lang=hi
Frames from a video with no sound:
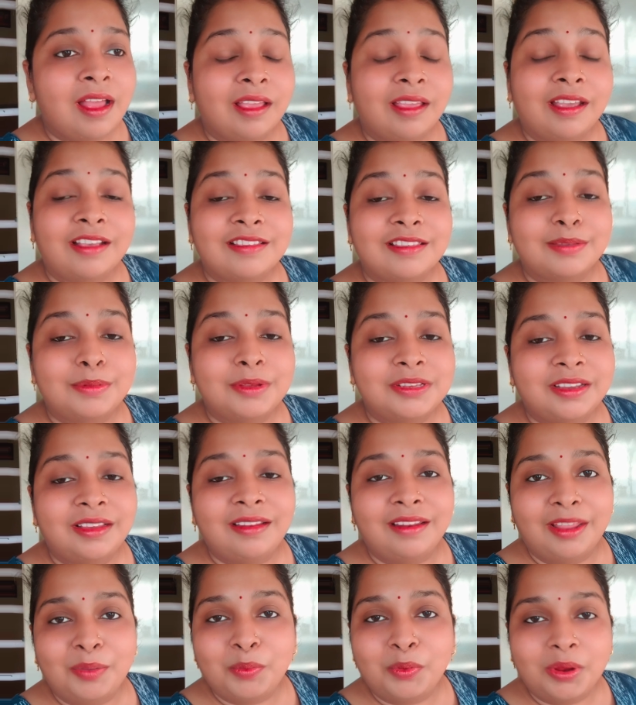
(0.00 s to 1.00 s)
कैसे भी चैन
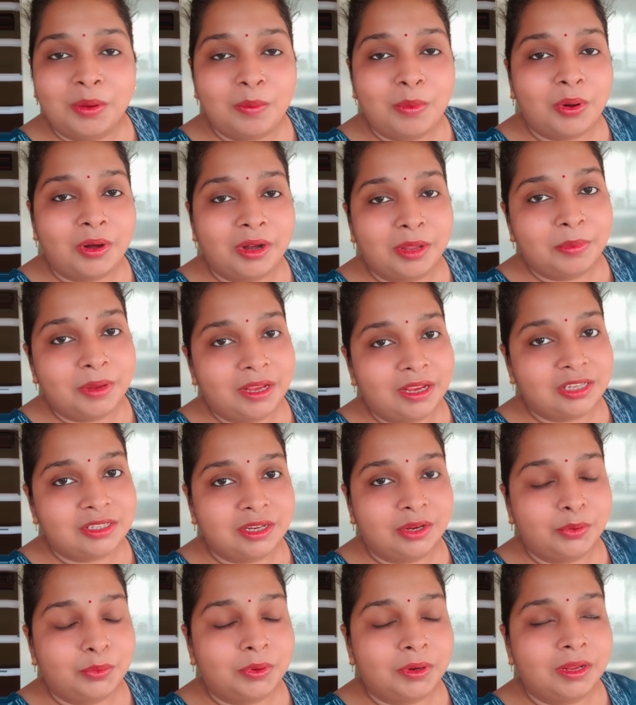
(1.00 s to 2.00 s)
नहीं पूरी बॉडी में
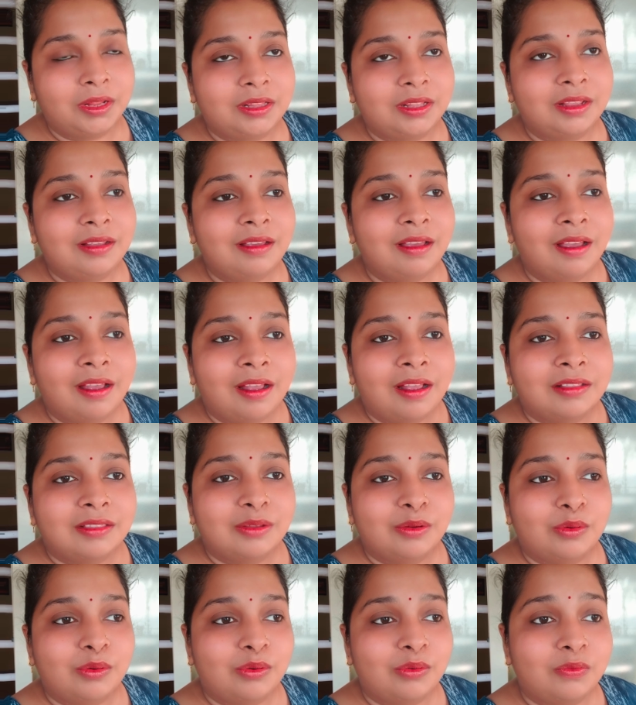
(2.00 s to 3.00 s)
इचिंग हो रही थी
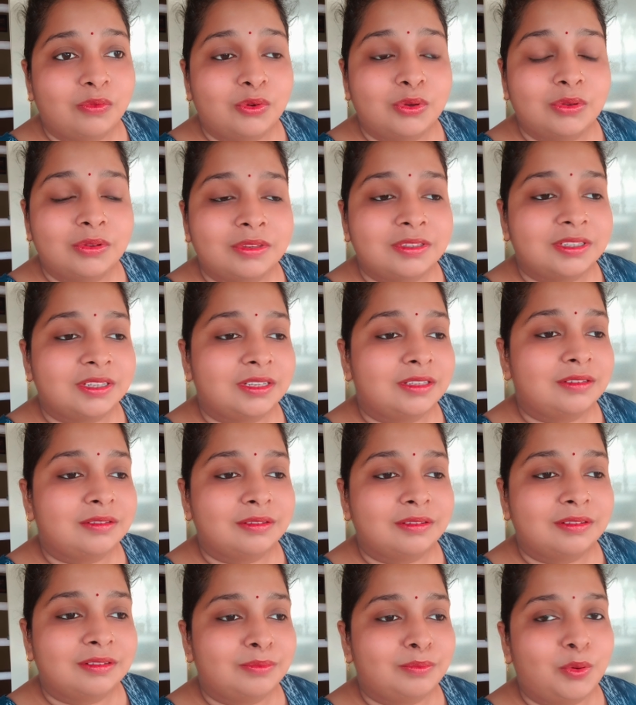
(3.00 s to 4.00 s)
तो वो चीज़
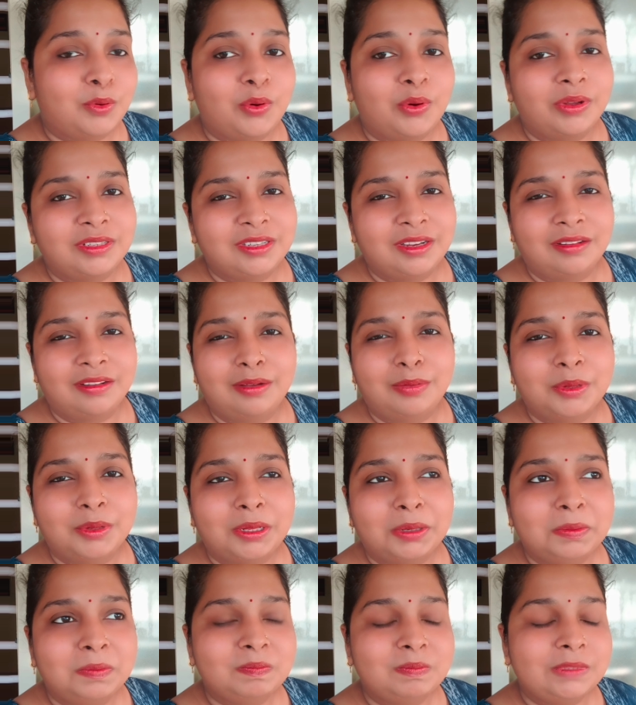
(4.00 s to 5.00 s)
बहुत ज़्यादा
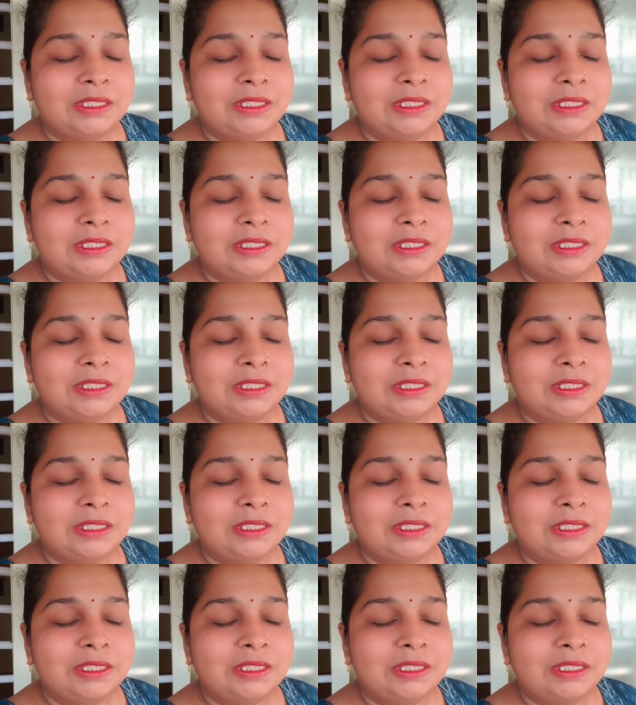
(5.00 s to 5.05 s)
मतलब